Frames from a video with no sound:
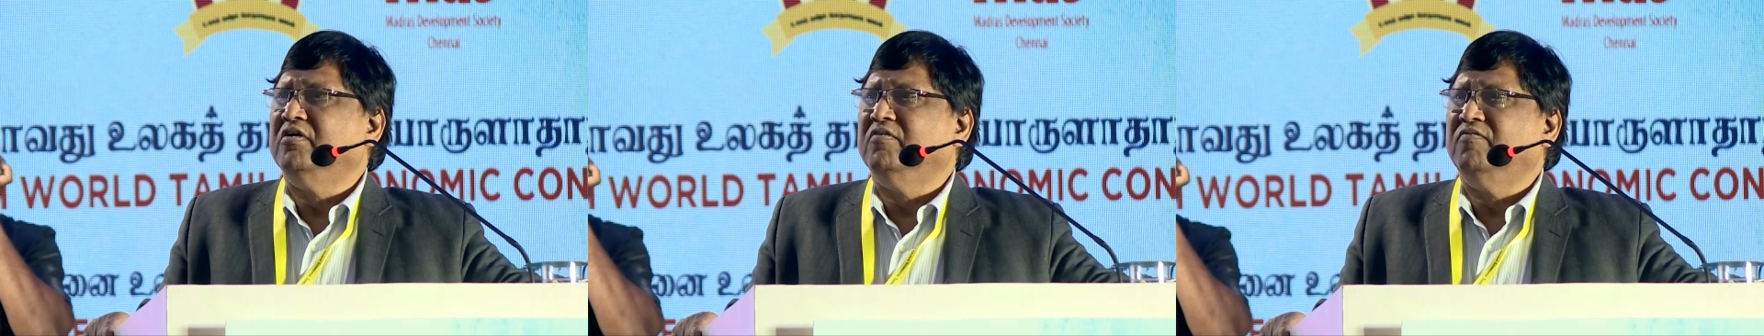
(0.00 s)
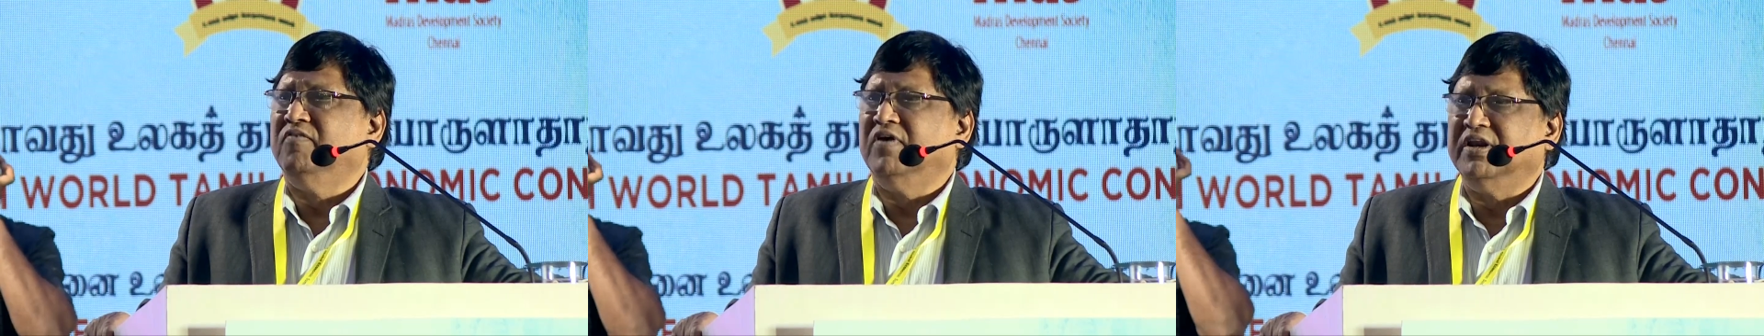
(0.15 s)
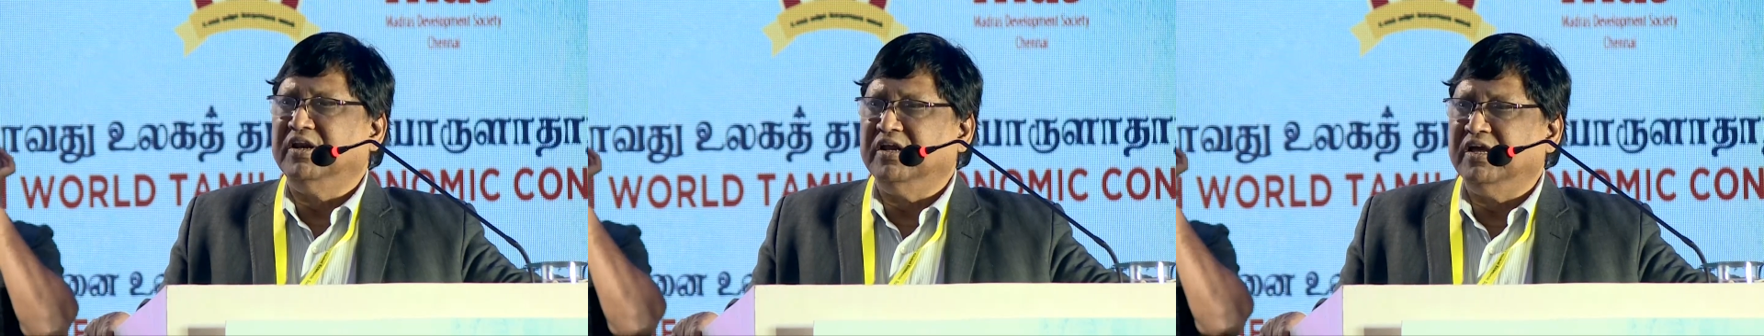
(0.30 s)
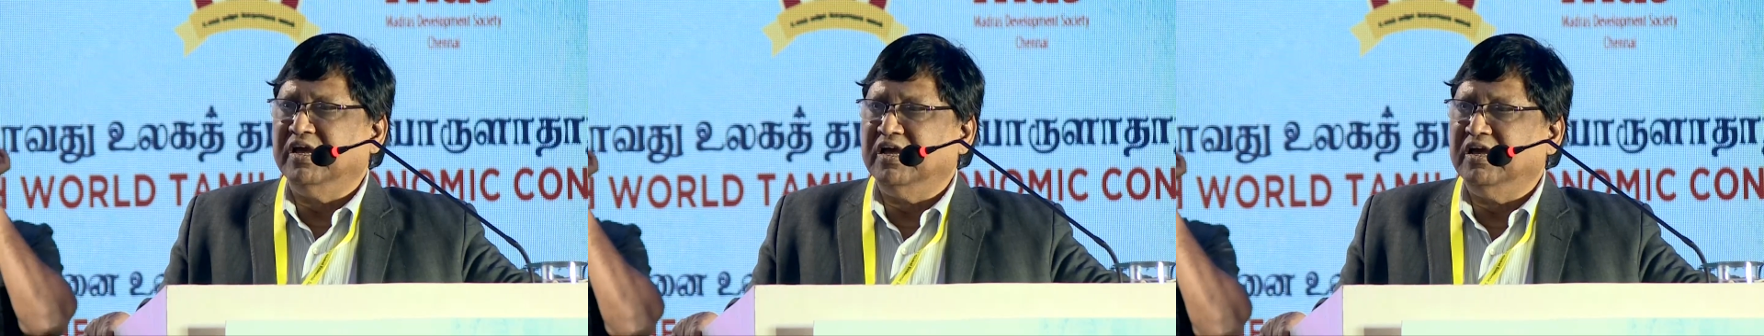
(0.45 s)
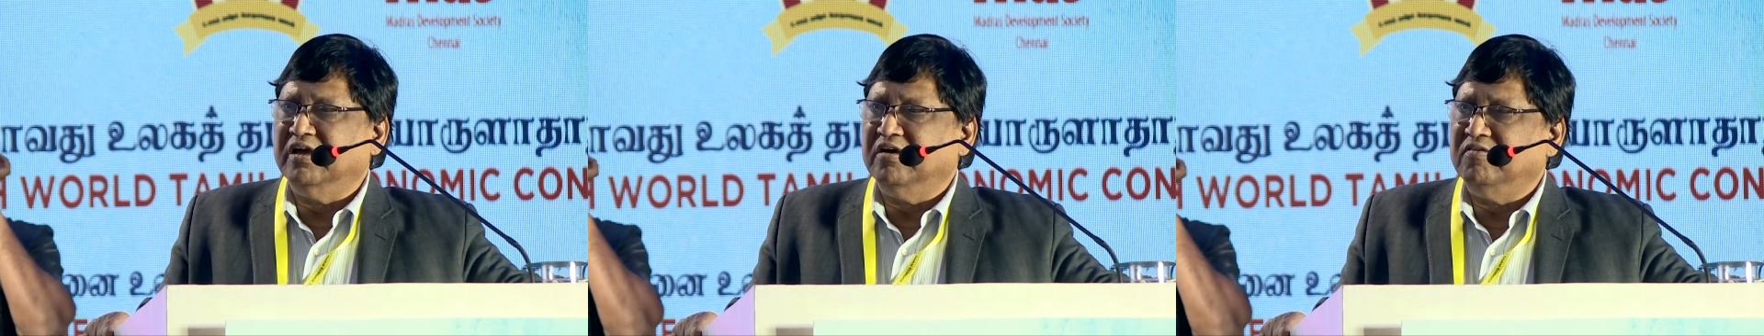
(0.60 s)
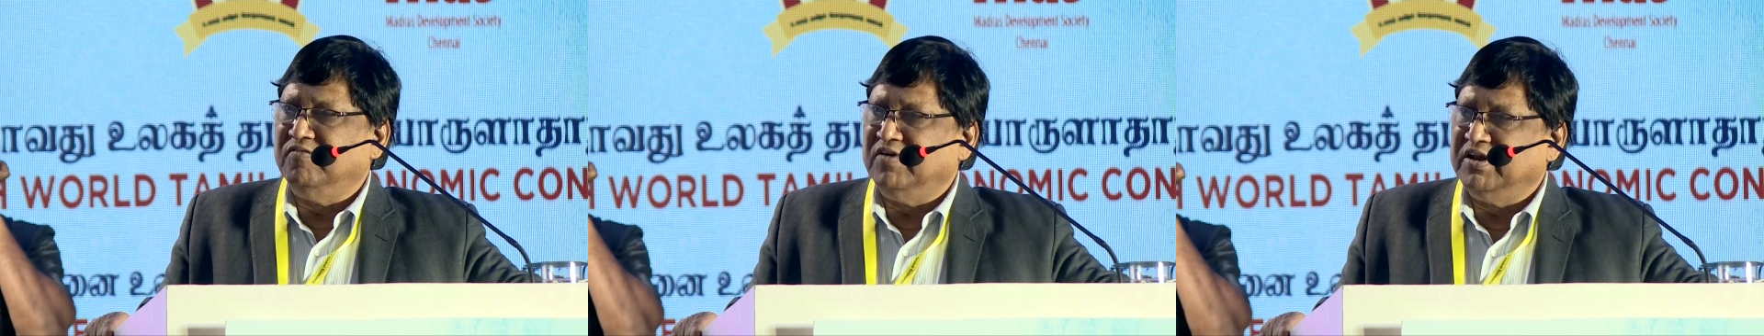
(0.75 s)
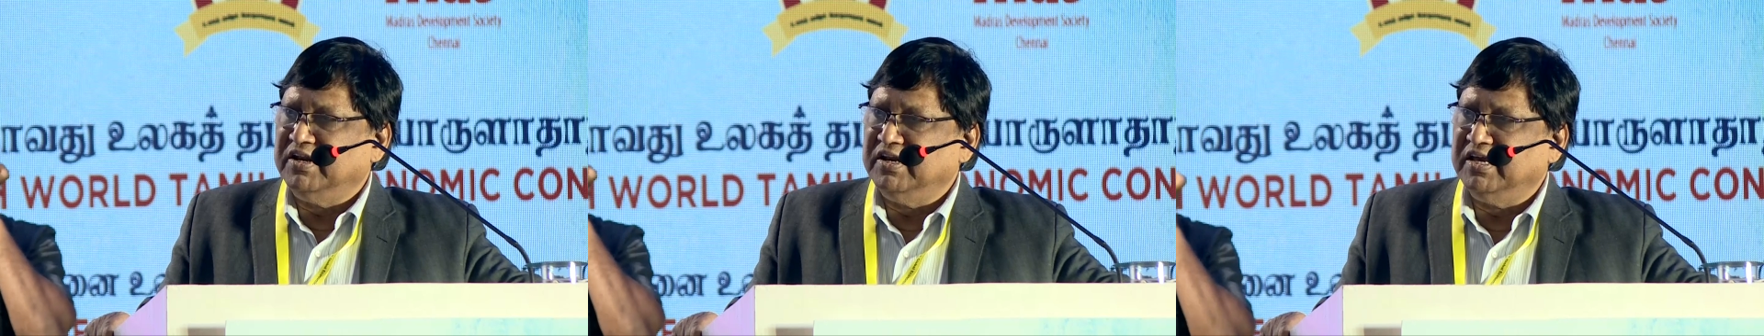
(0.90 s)
வருக
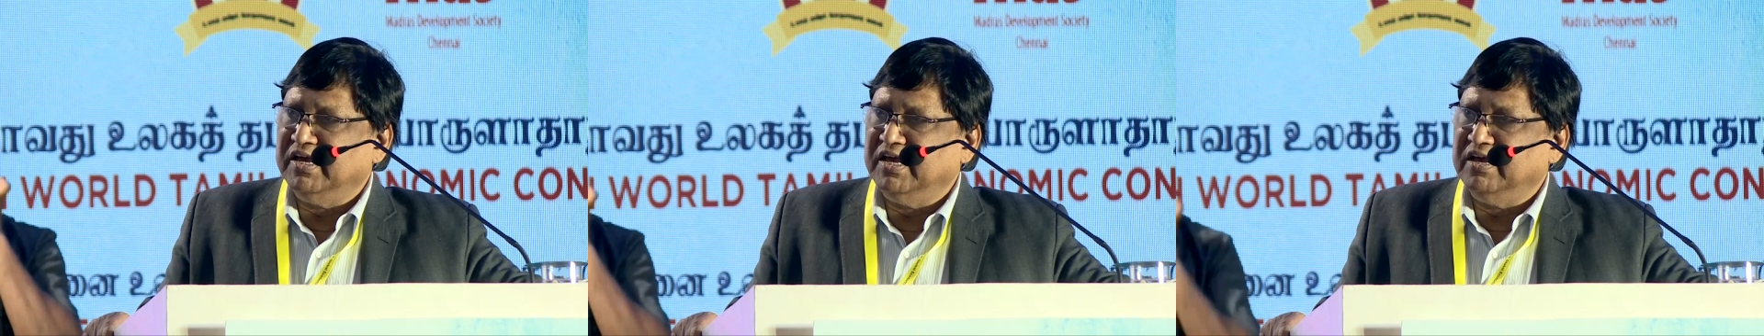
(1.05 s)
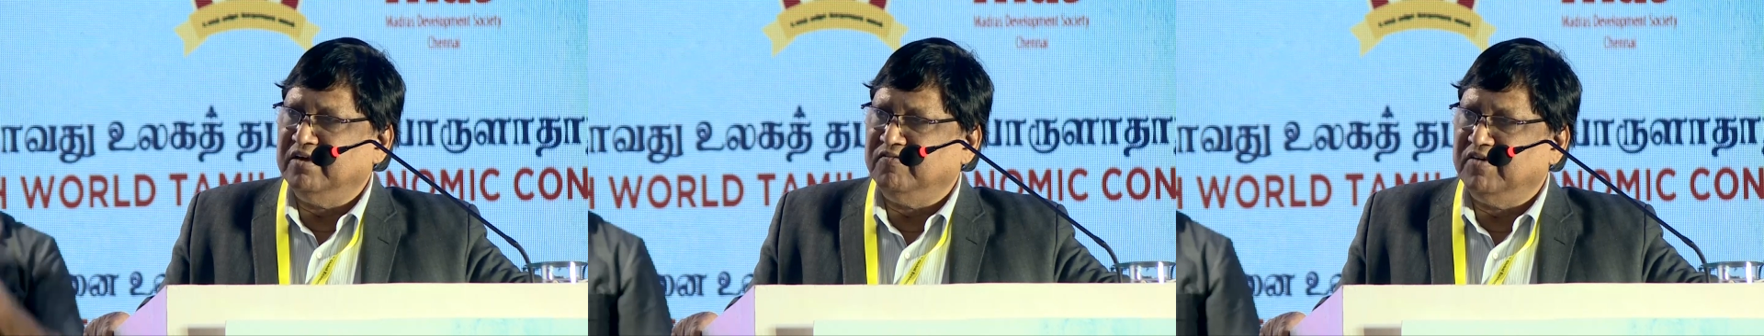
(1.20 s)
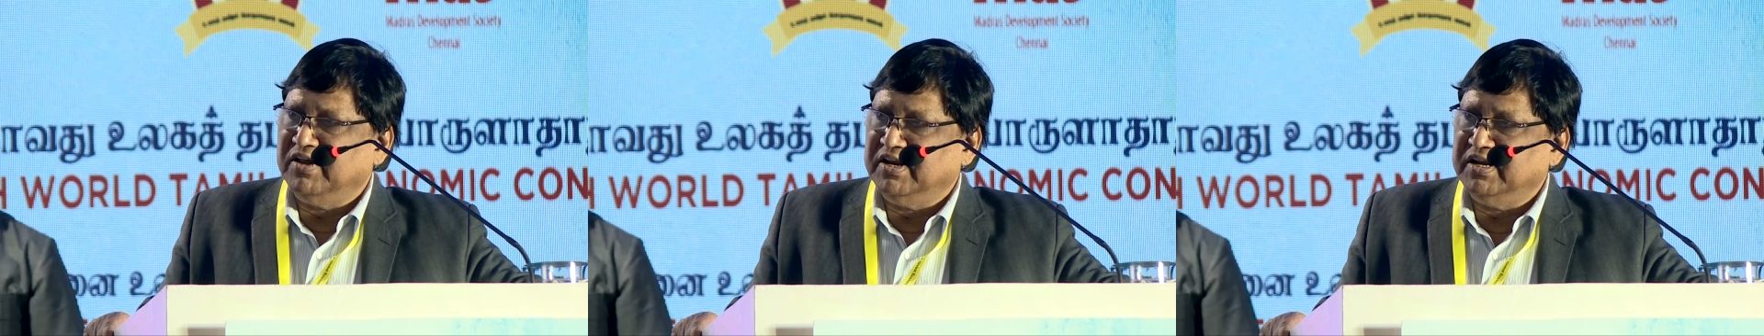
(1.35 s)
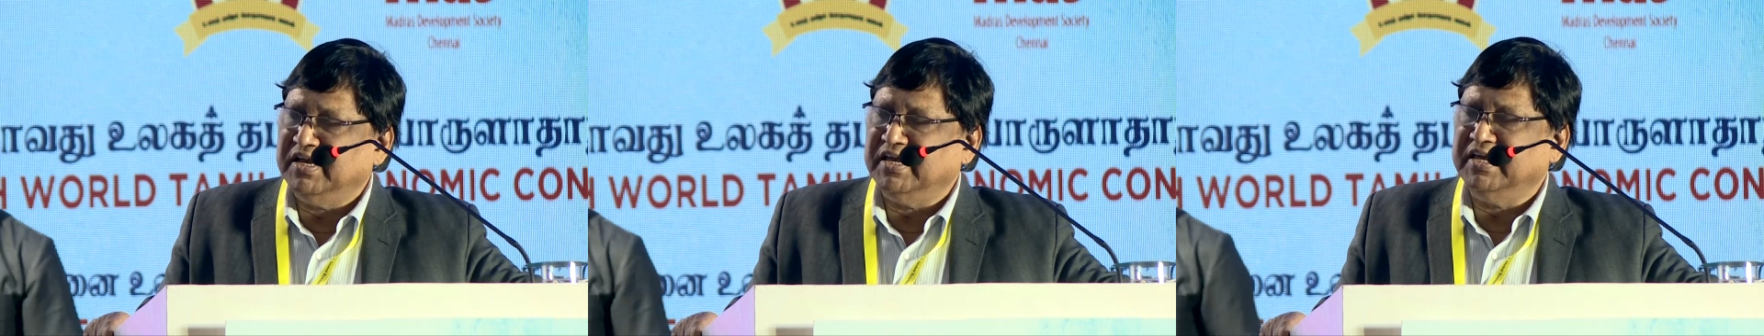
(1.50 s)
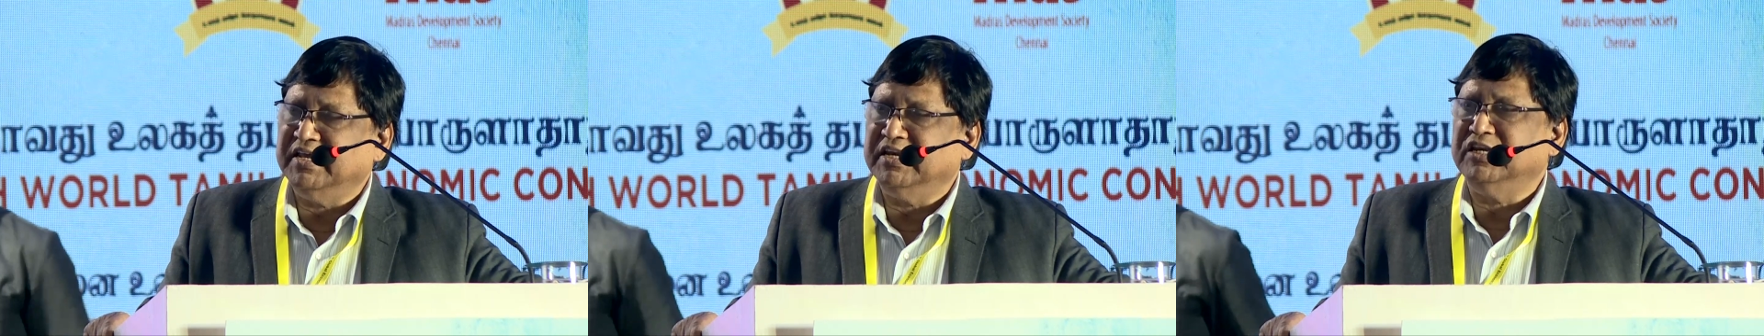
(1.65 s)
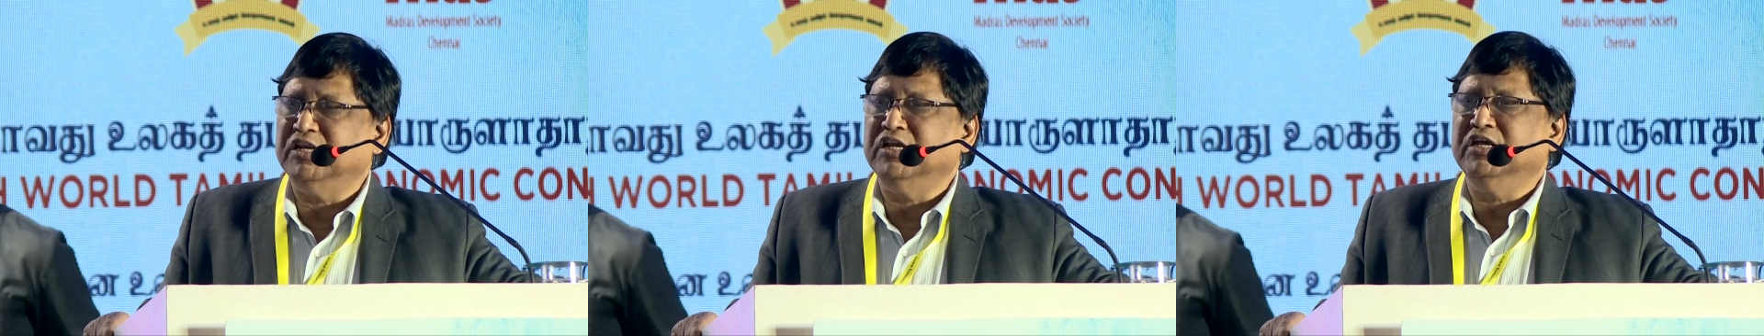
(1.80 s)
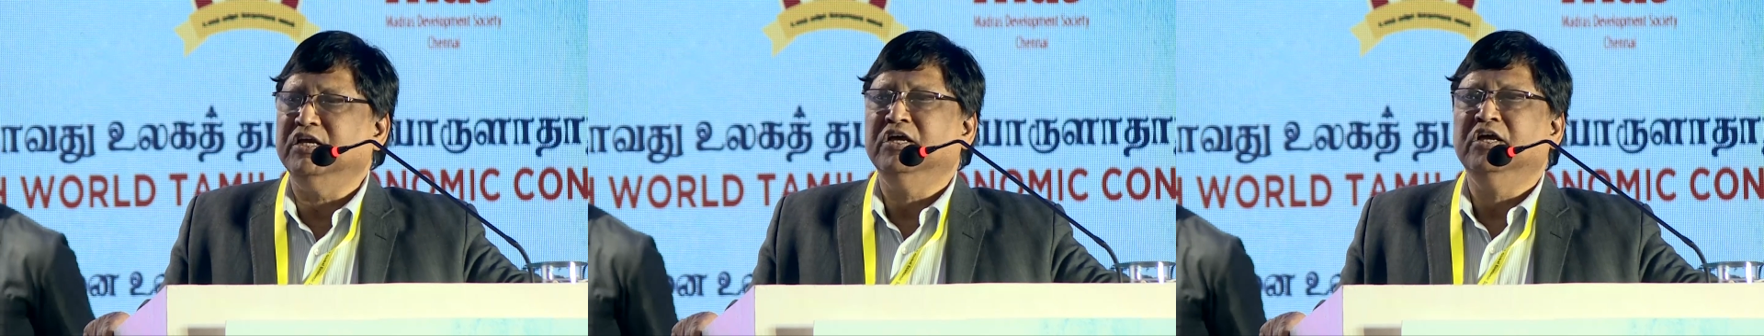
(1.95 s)
வருக வருக
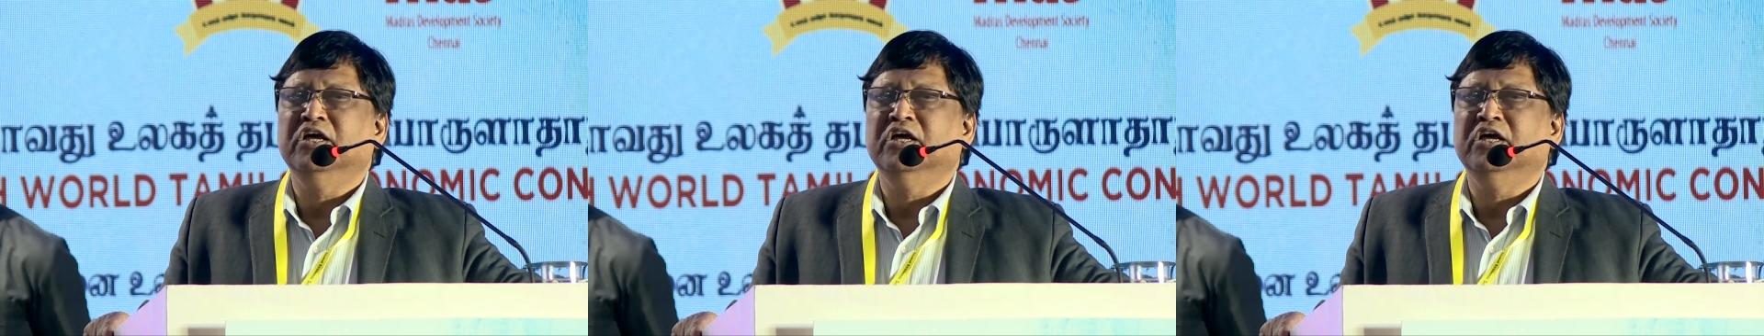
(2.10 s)
என்று